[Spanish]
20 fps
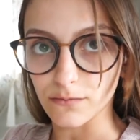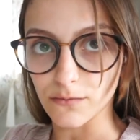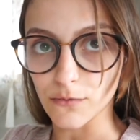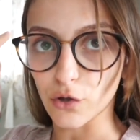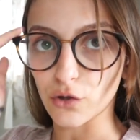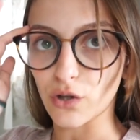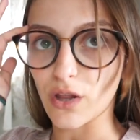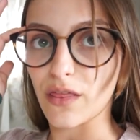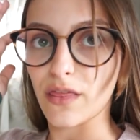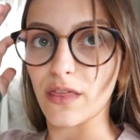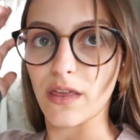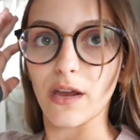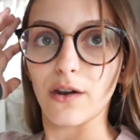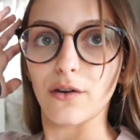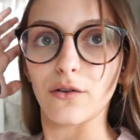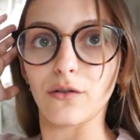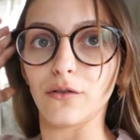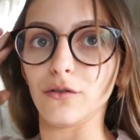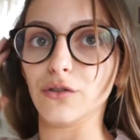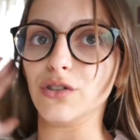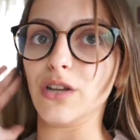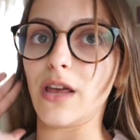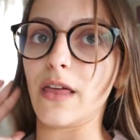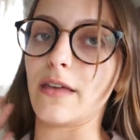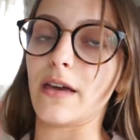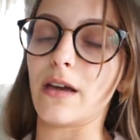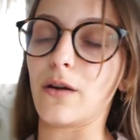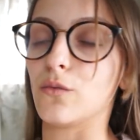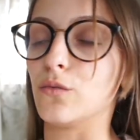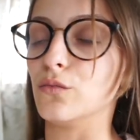noticiero, o sea,
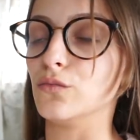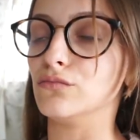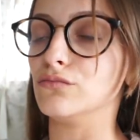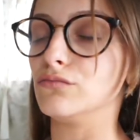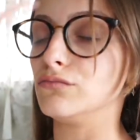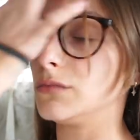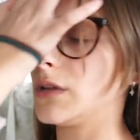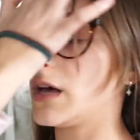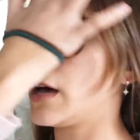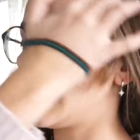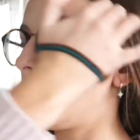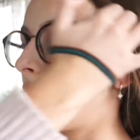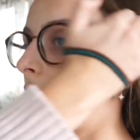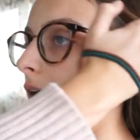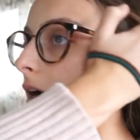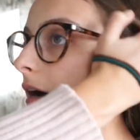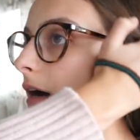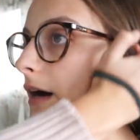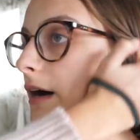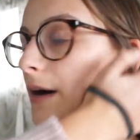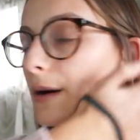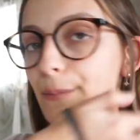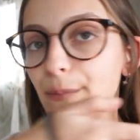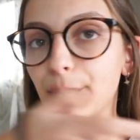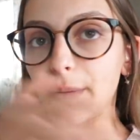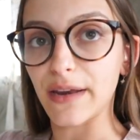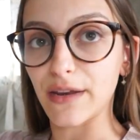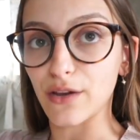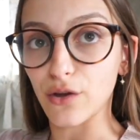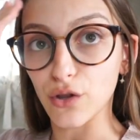de algún
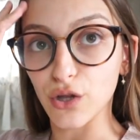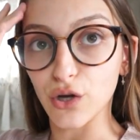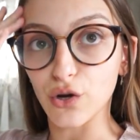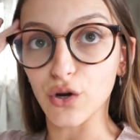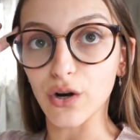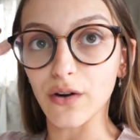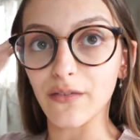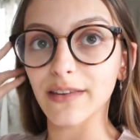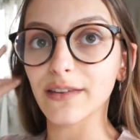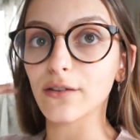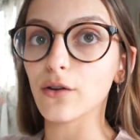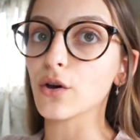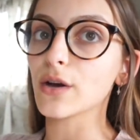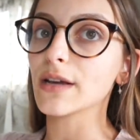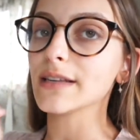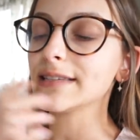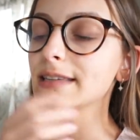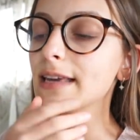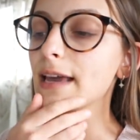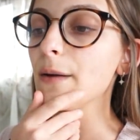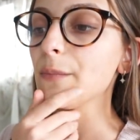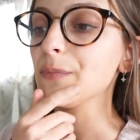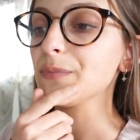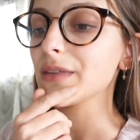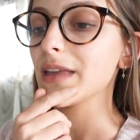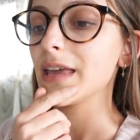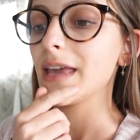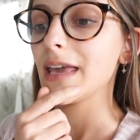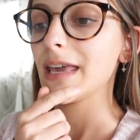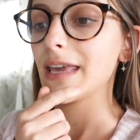periódico, revista o lo que sea,
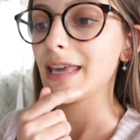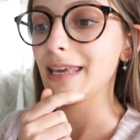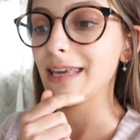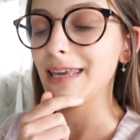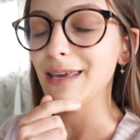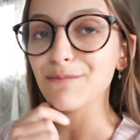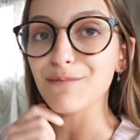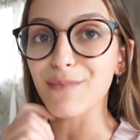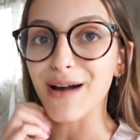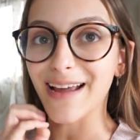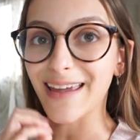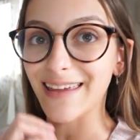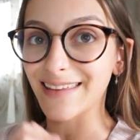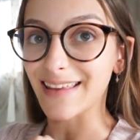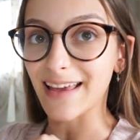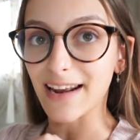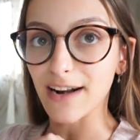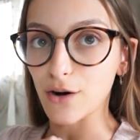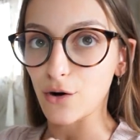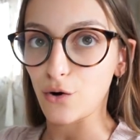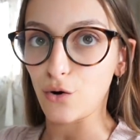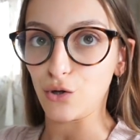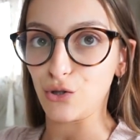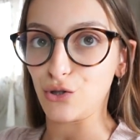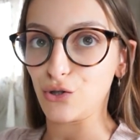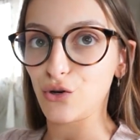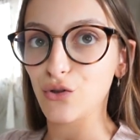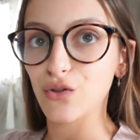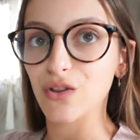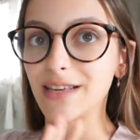y maquetarlo
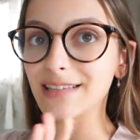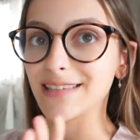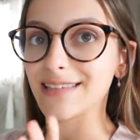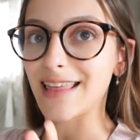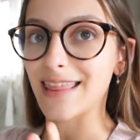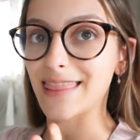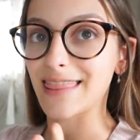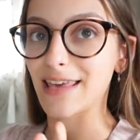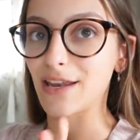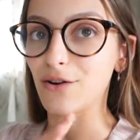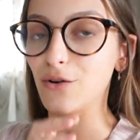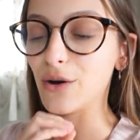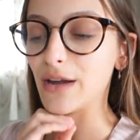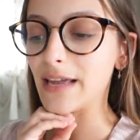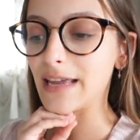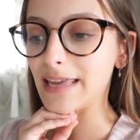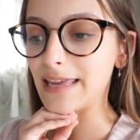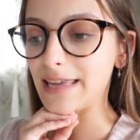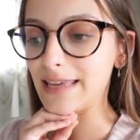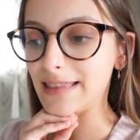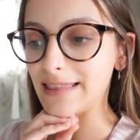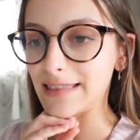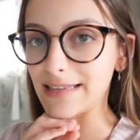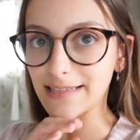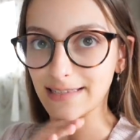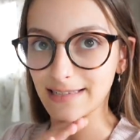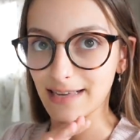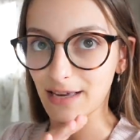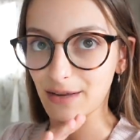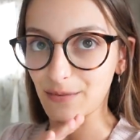yo desde cero en
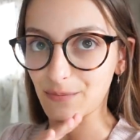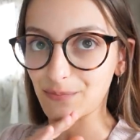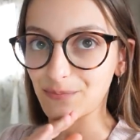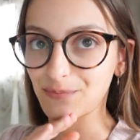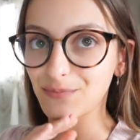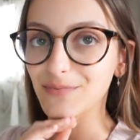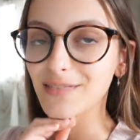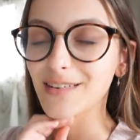InDesign.